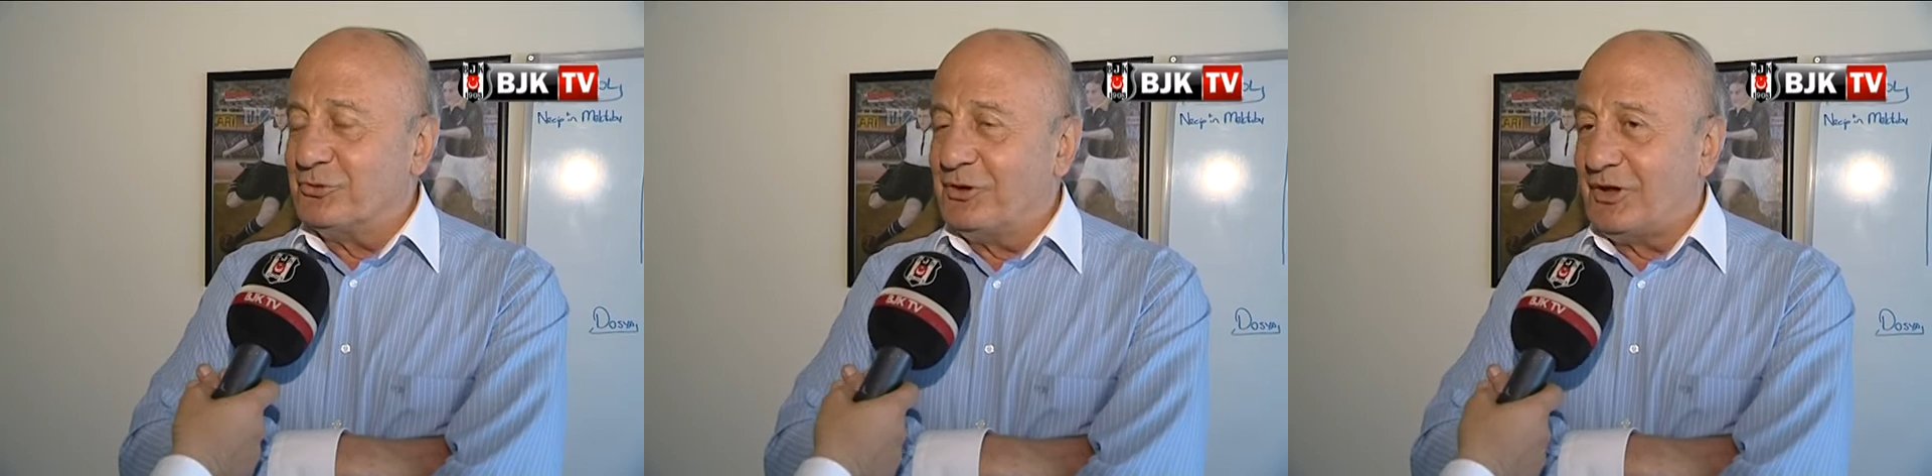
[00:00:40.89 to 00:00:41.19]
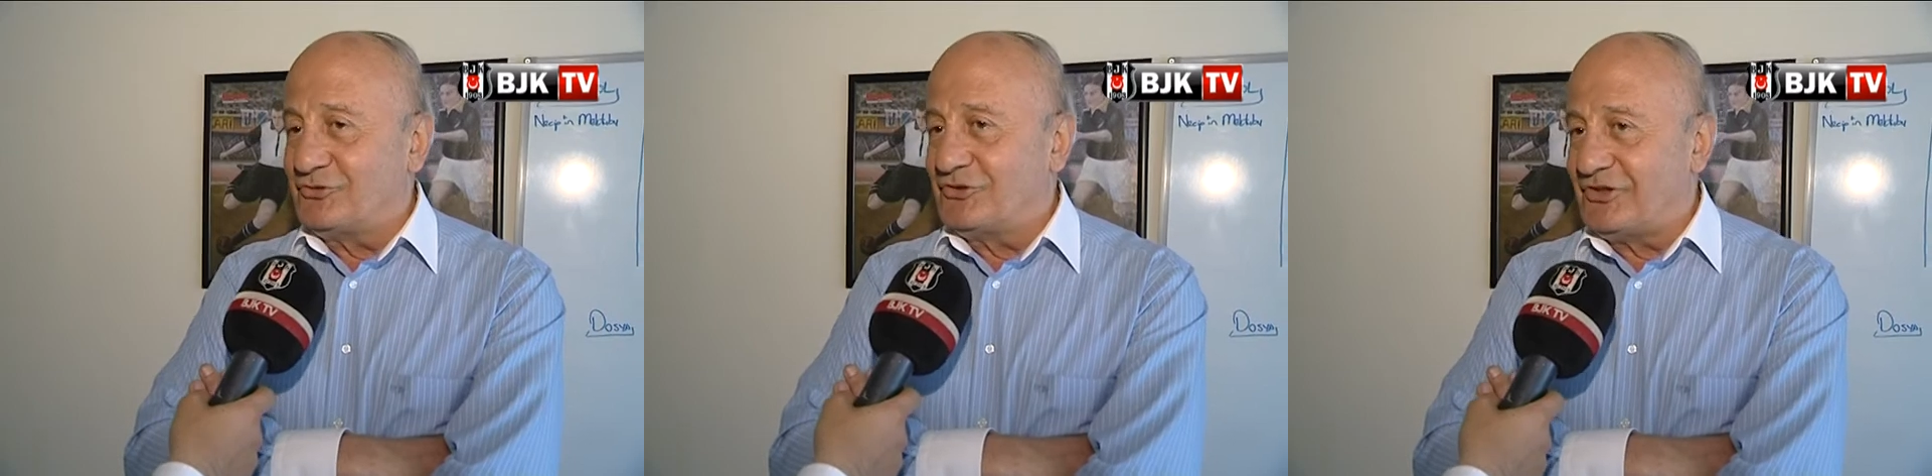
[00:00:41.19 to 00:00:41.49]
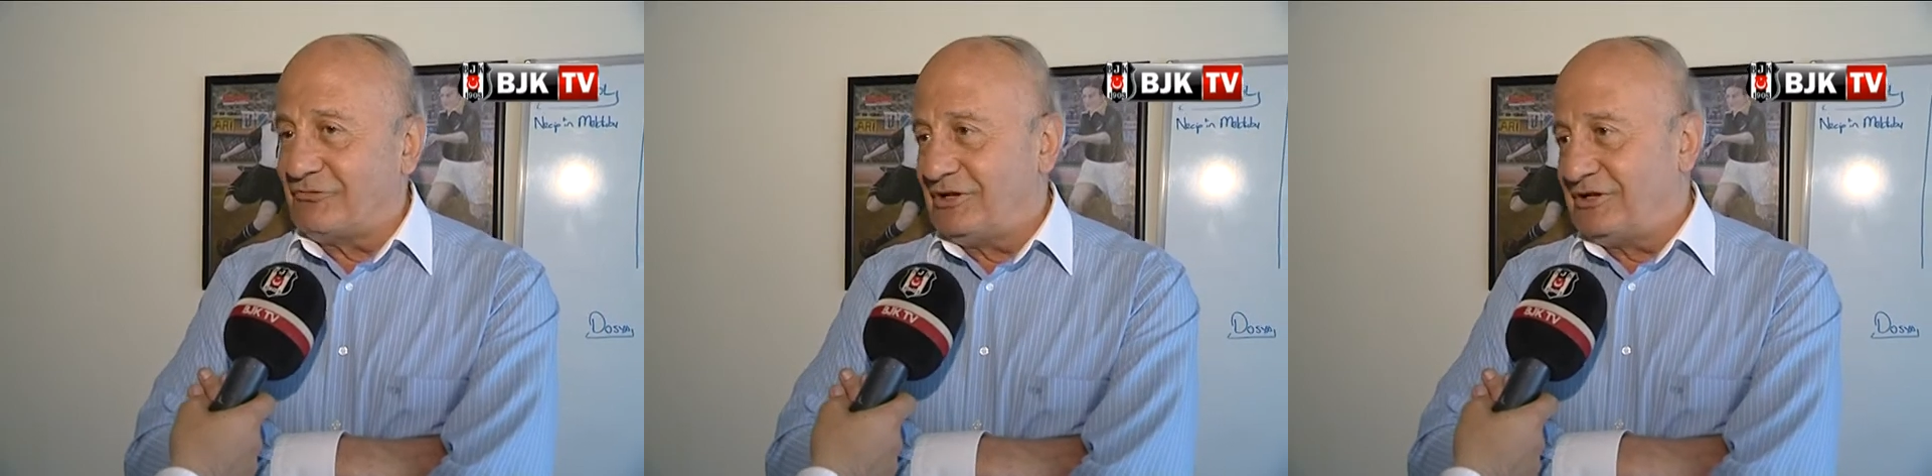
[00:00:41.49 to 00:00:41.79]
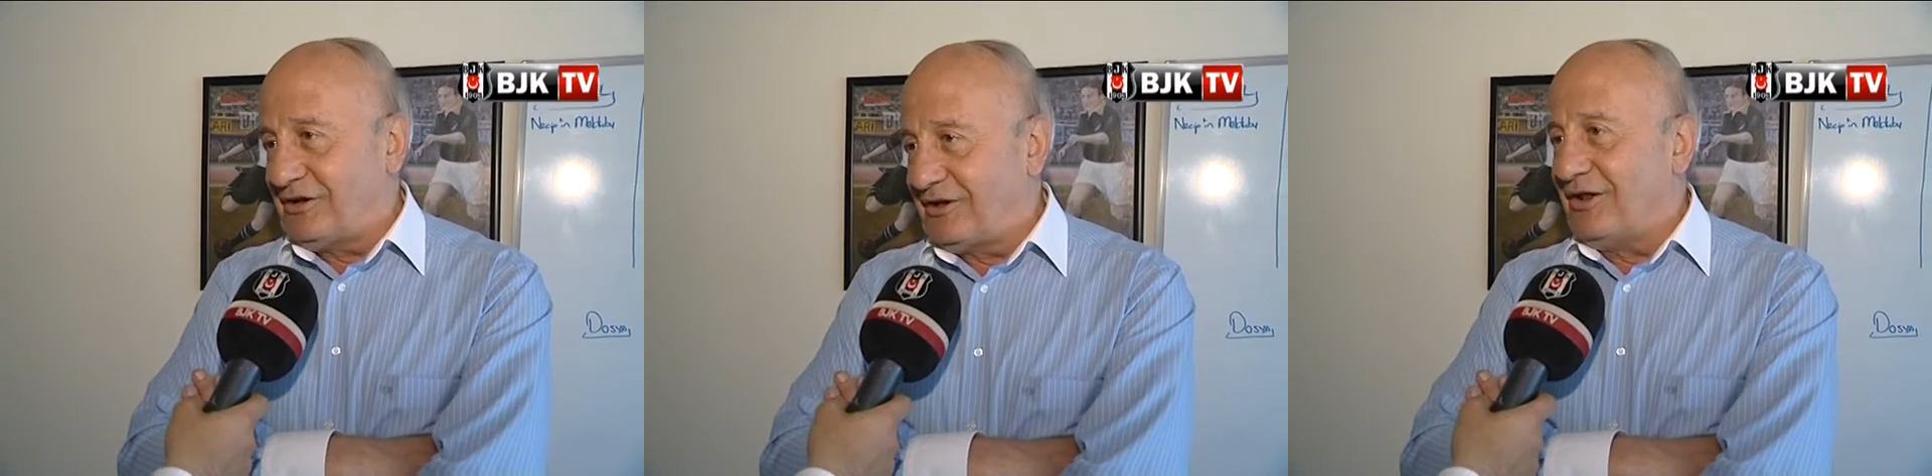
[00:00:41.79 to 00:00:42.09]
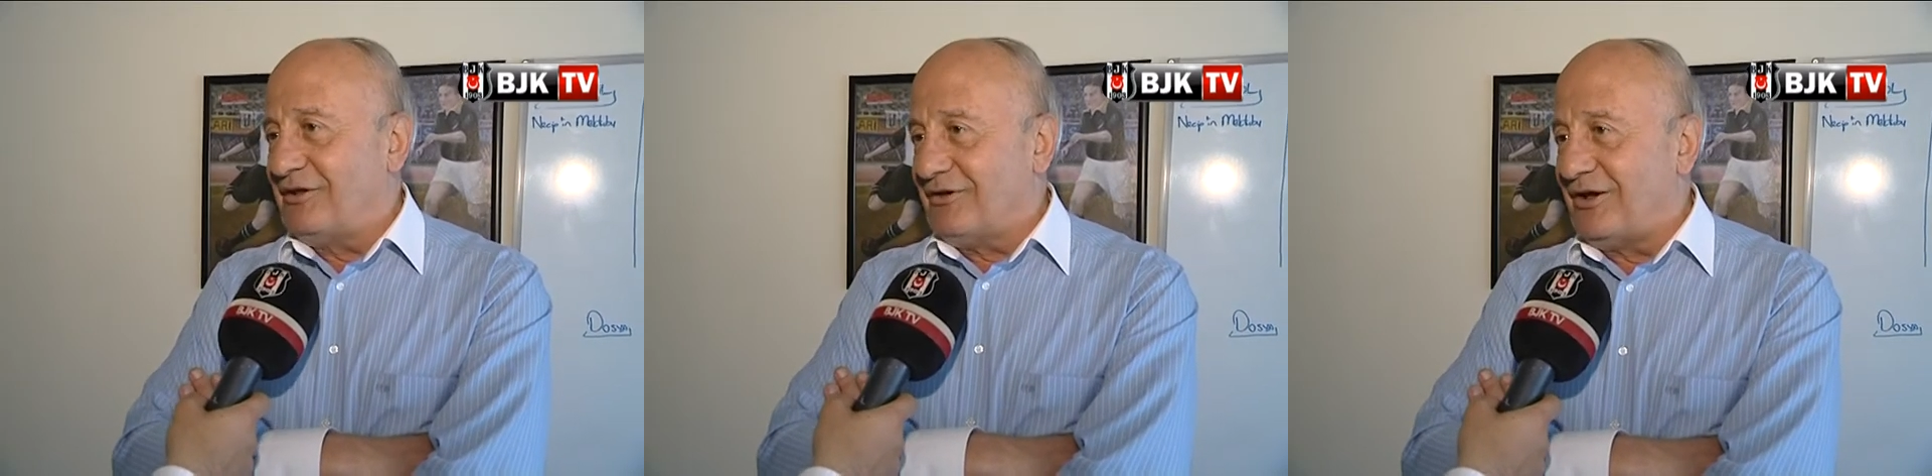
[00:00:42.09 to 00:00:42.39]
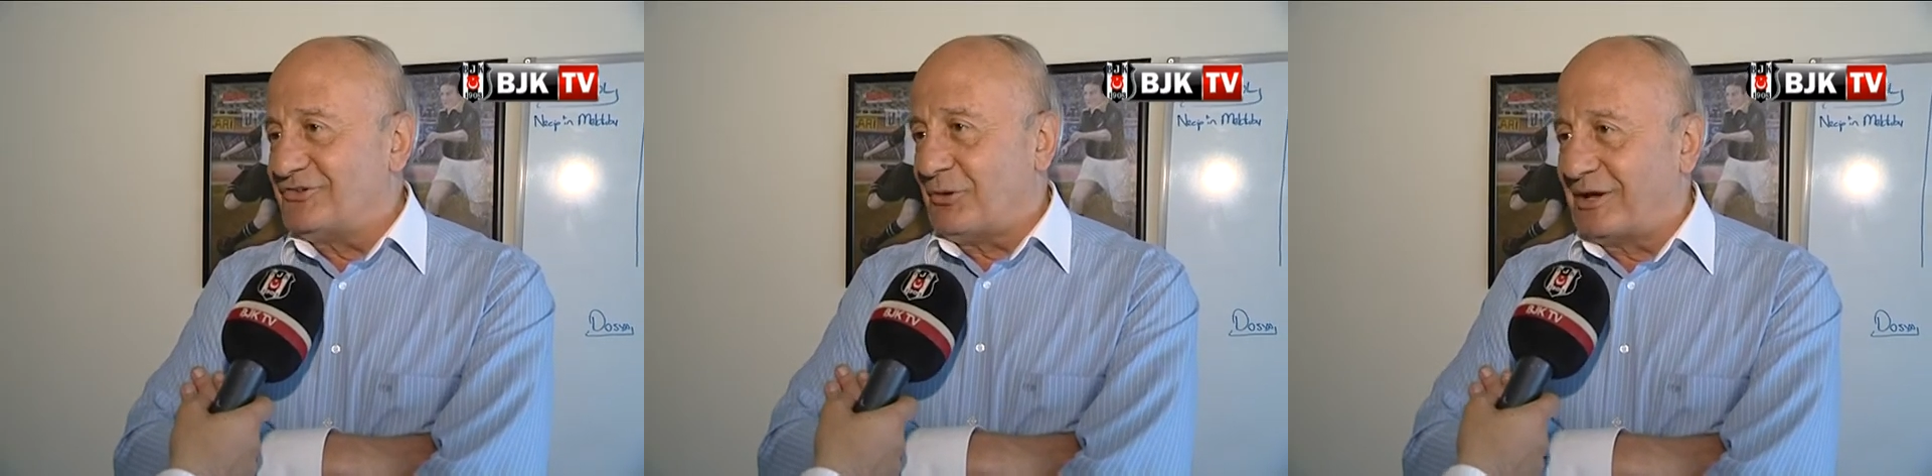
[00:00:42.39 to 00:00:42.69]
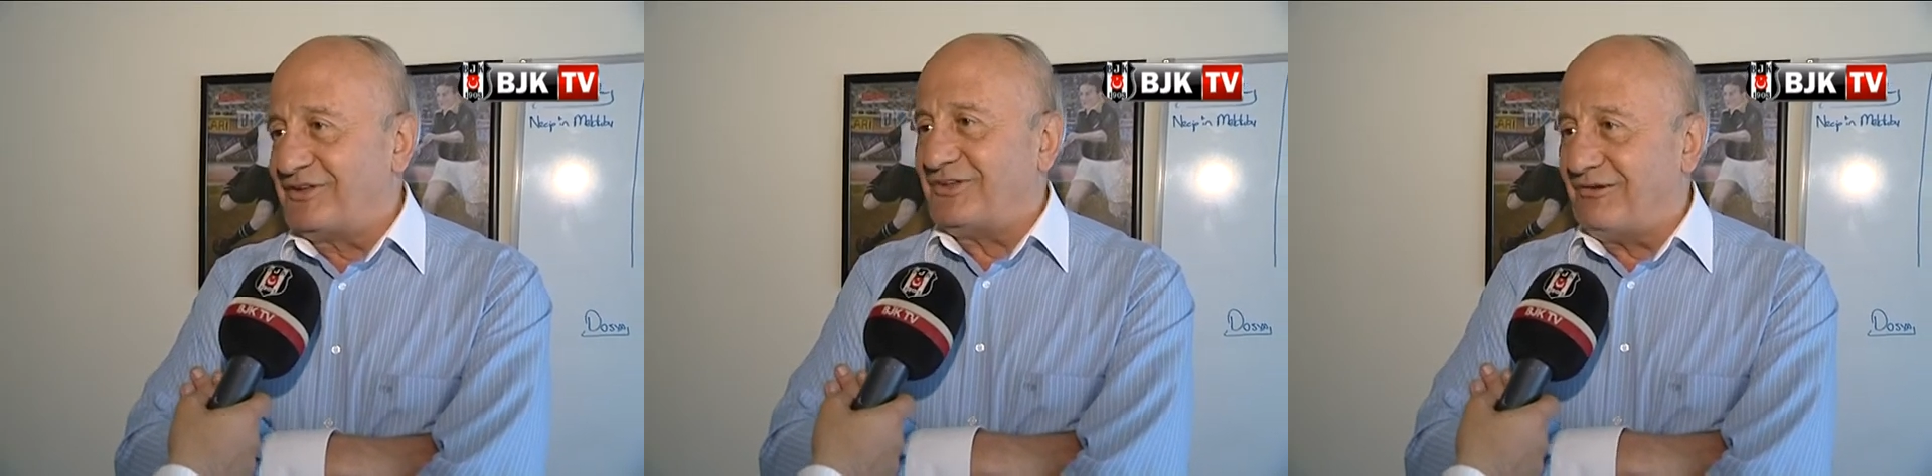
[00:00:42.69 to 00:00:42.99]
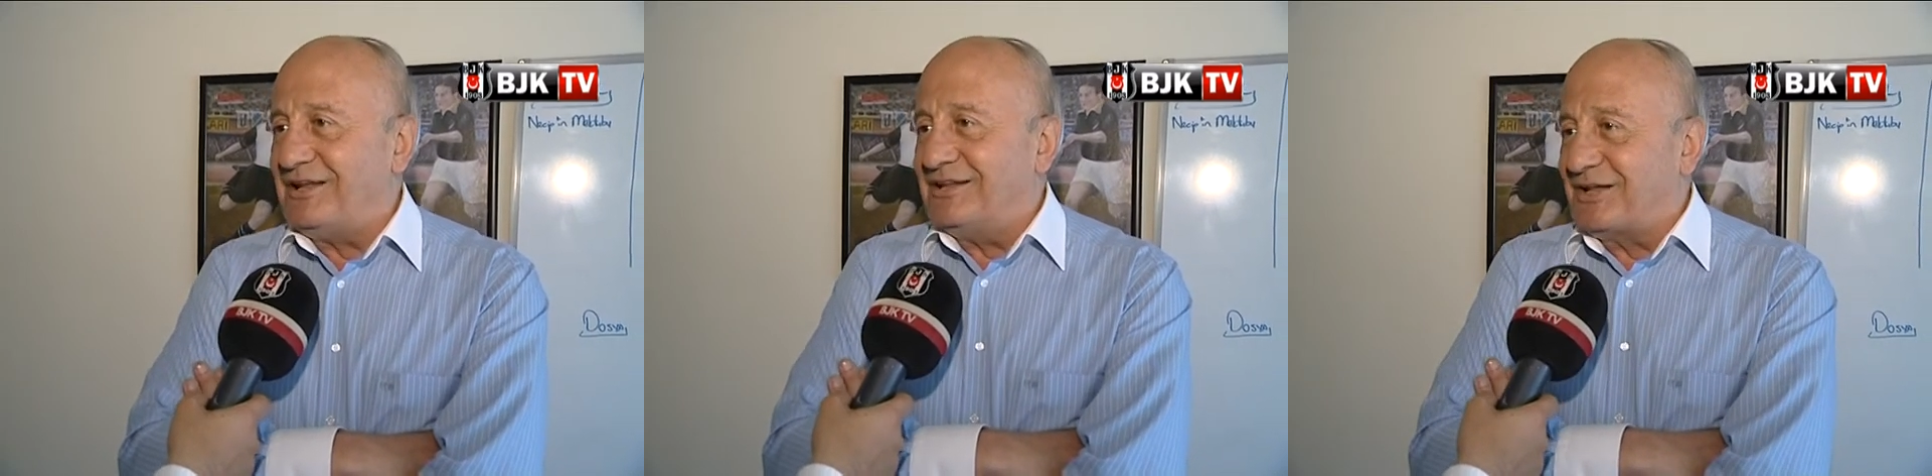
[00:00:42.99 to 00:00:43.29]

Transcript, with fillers: e, eski sevgili derken her zamanki sevgili